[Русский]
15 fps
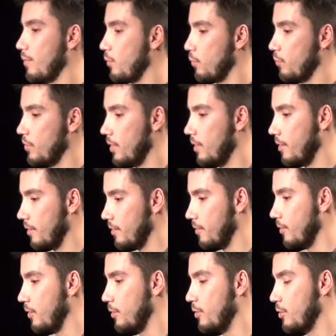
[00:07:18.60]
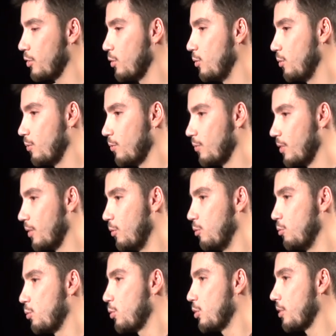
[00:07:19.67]
Он вселяет надежду,
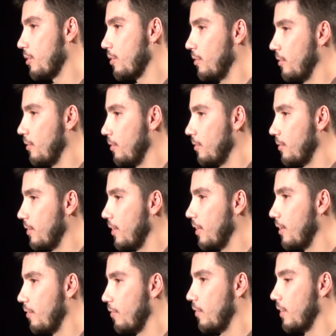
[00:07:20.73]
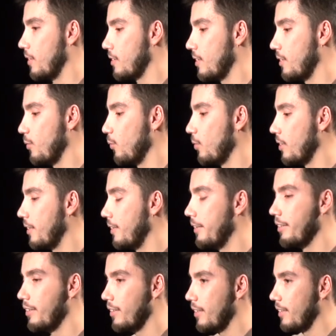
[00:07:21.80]
такой лучик э, в конце
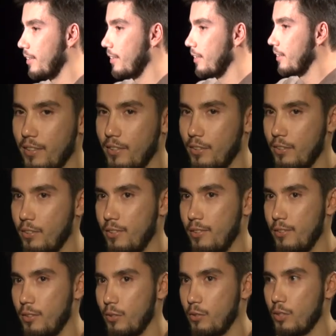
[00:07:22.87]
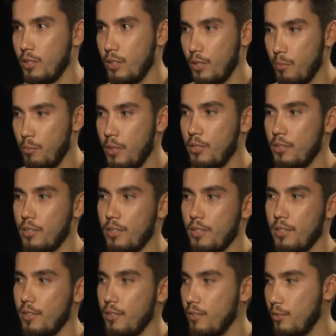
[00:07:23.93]
туннеля. Э, это всегда
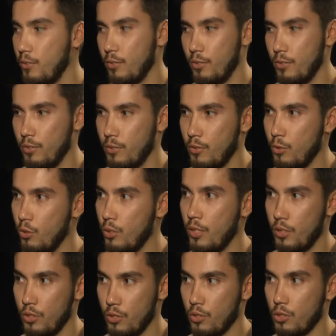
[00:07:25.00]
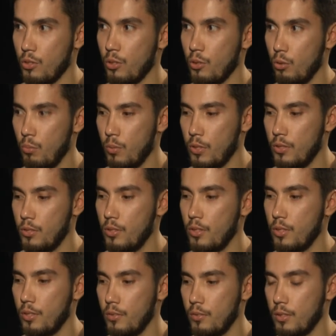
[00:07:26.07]
романтик. Э, конечно же, это добрые
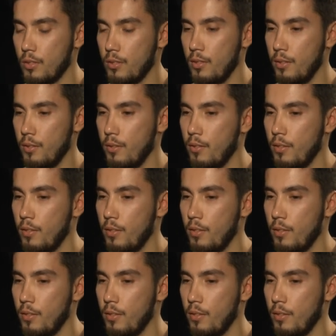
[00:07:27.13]
стихи всегда.